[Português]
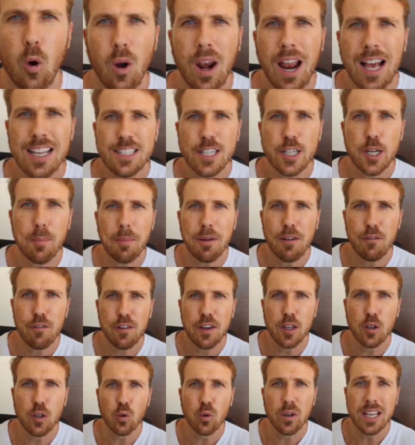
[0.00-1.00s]
Olá, seja
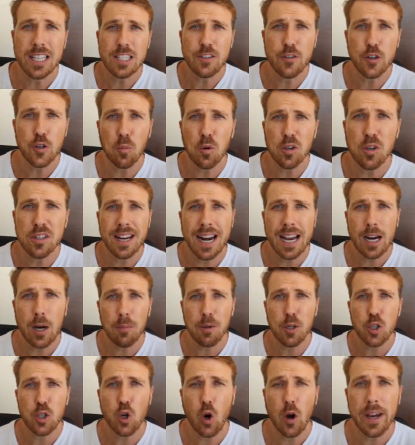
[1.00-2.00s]
bem-vindo. Nesse vídeo mostrar que
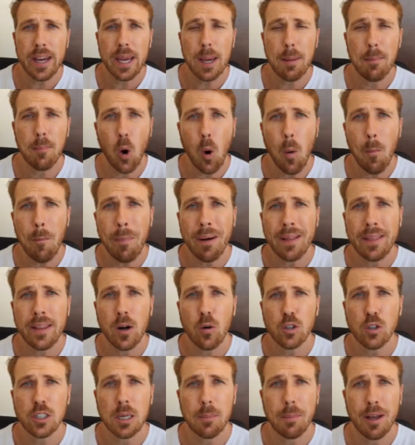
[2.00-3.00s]
o Bitcoin quebrou um
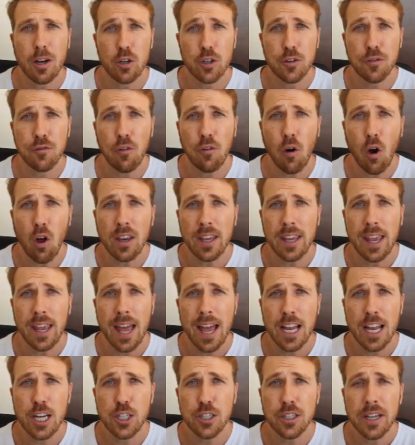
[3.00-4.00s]
padrão chamado de Falling
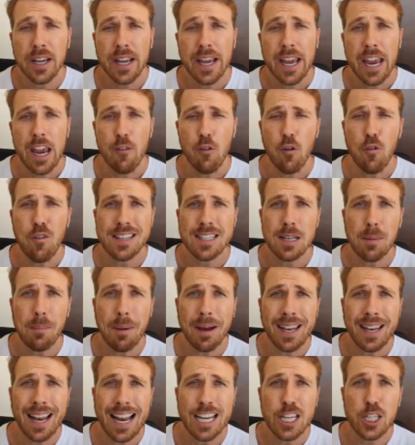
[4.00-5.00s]
Edge. Eu vou fazer
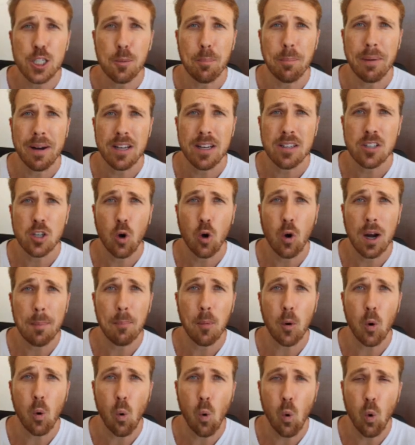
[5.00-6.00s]
uma análise de preço agora
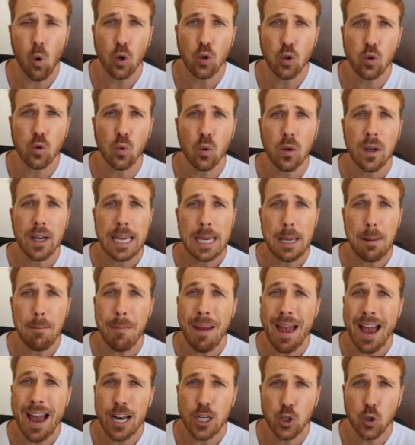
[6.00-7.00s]
para o curto e
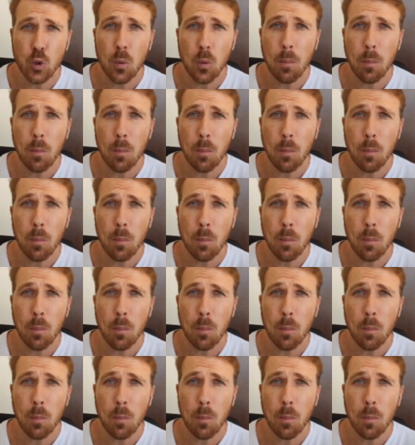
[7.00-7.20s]
médio